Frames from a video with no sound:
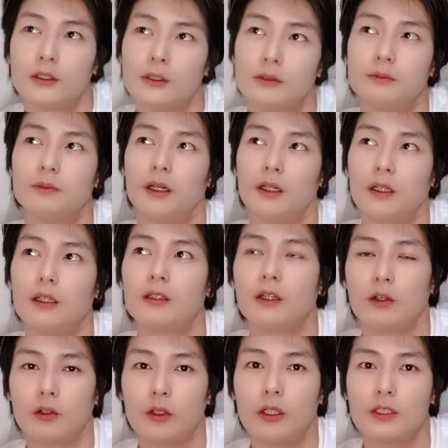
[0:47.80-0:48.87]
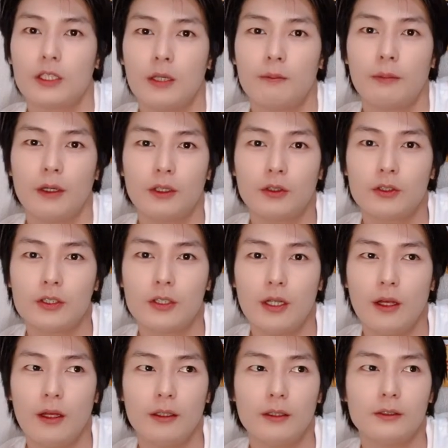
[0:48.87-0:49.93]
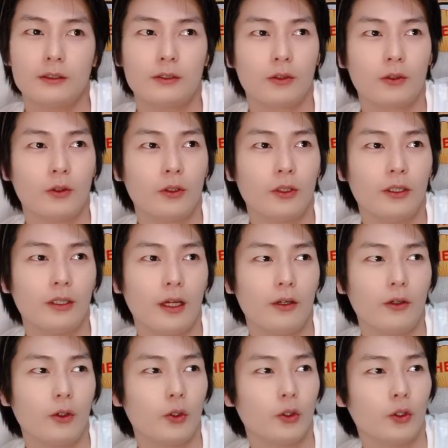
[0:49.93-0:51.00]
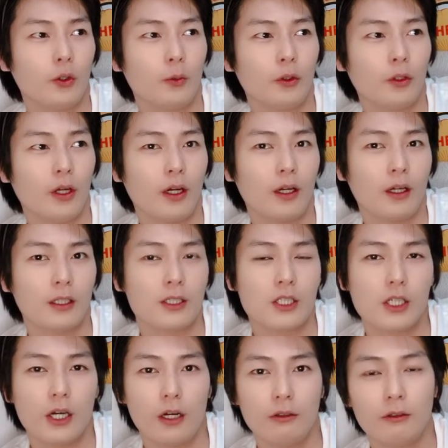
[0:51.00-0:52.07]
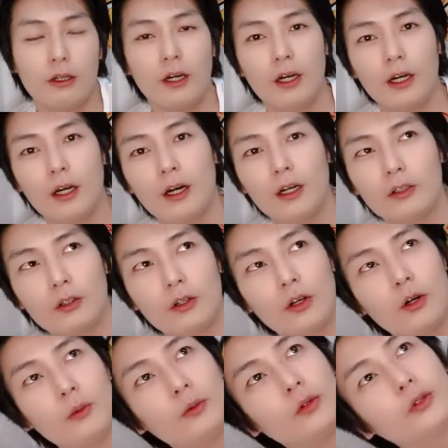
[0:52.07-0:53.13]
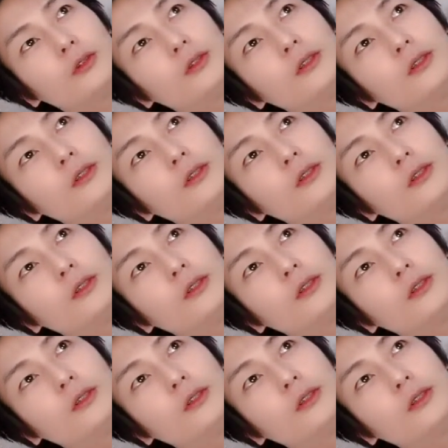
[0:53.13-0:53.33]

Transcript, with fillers: まあなんだろうね、先輩としてそこに頼るのもなんか違うなとか思っ